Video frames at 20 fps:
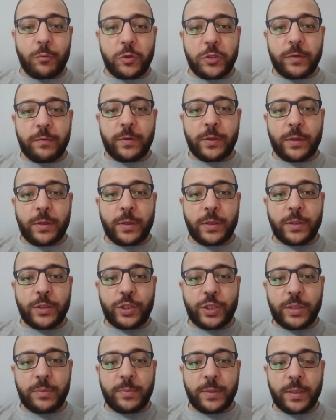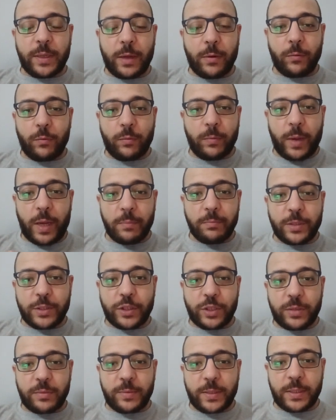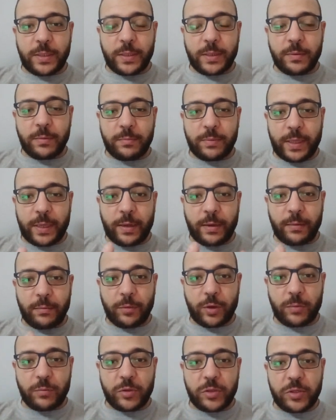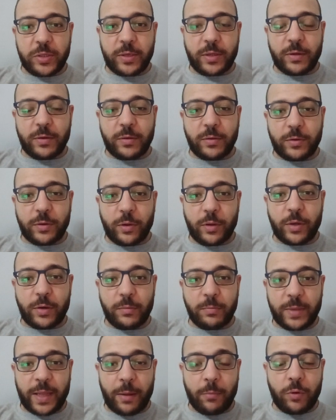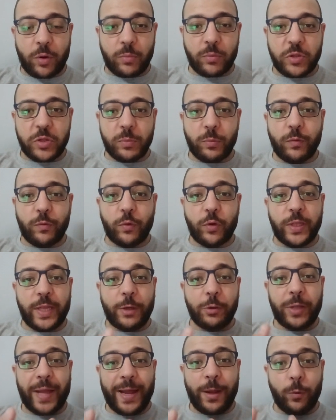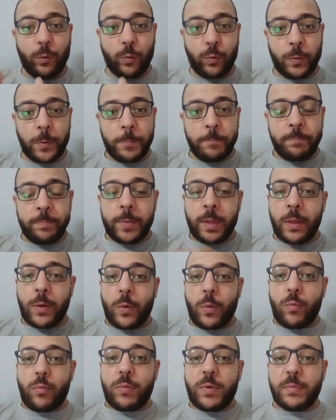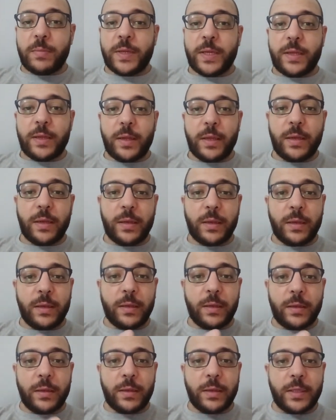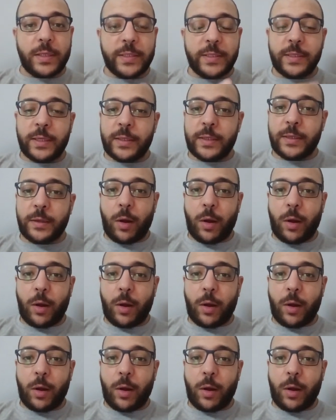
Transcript: مصطفى الشيبي او محمد الشيبي ده بتاع بيراميدز الظهير وبتاع بيراميدز المفروض ياخد حقه وما بين ان ازاي